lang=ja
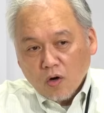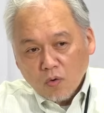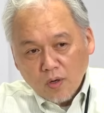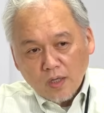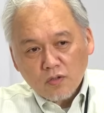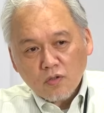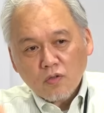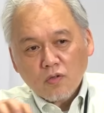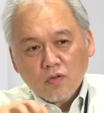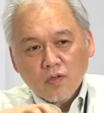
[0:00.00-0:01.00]
他
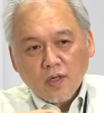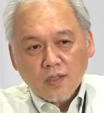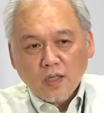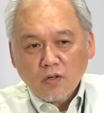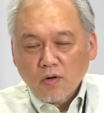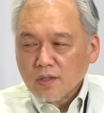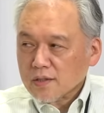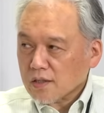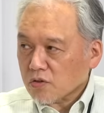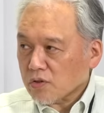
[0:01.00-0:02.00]
の家電量販
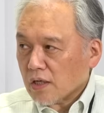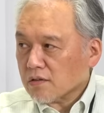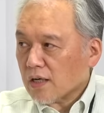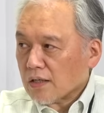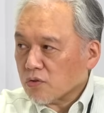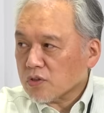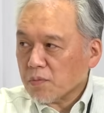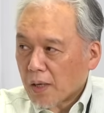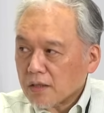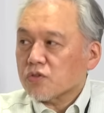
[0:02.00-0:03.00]
さんとやる可能性
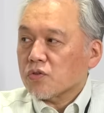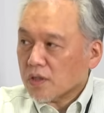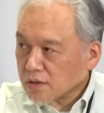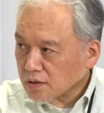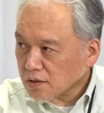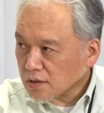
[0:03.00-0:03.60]
もあるそうです。